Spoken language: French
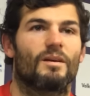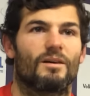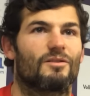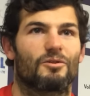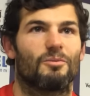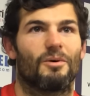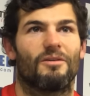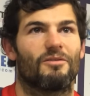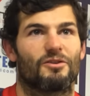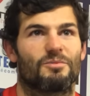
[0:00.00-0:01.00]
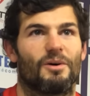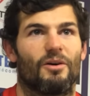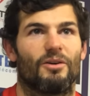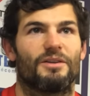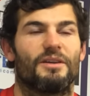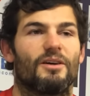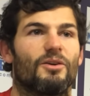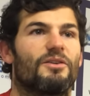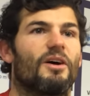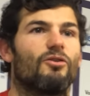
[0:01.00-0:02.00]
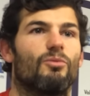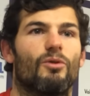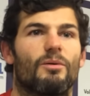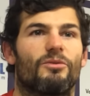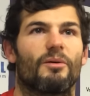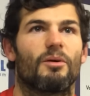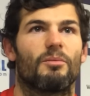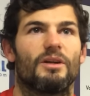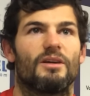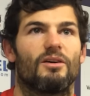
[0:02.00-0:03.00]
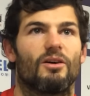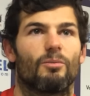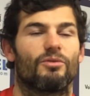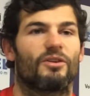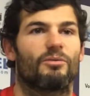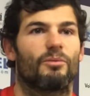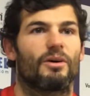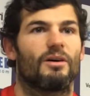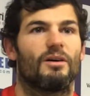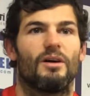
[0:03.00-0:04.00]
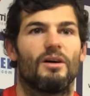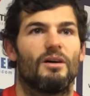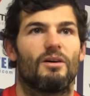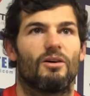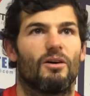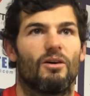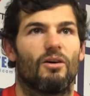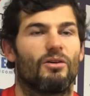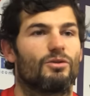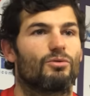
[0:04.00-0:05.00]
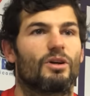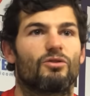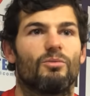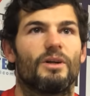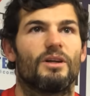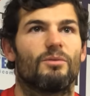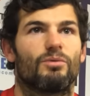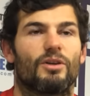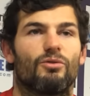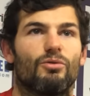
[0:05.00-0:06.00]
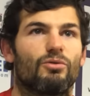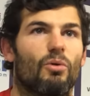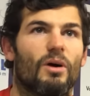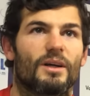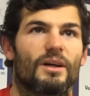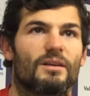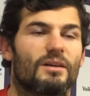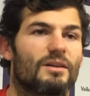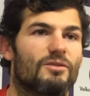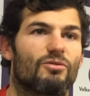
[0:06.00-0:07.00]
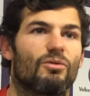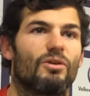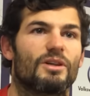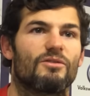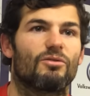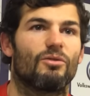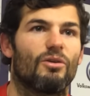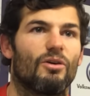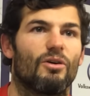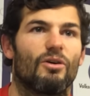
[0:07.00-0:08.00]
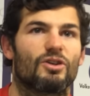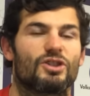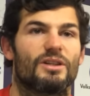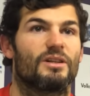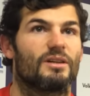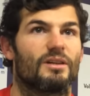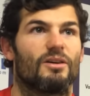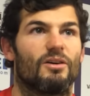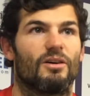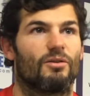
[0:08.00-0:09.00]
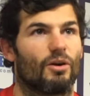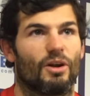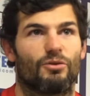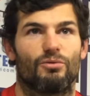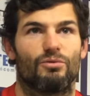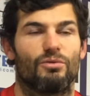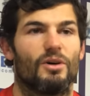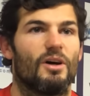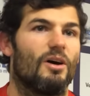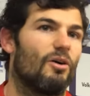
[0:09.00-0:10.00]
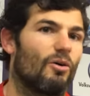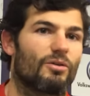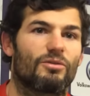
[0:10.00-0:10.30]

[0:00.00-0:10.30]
Exactement. Franchement, on était, on était à un deux mois, il me semble, en mêlée euh, en plus à ce moment-là. Euh, il y a eu quelques mêlées, peut-être deux, trois, quatre, qui sont, qui sont enchaînées. Et, voilà, on a tenu. On a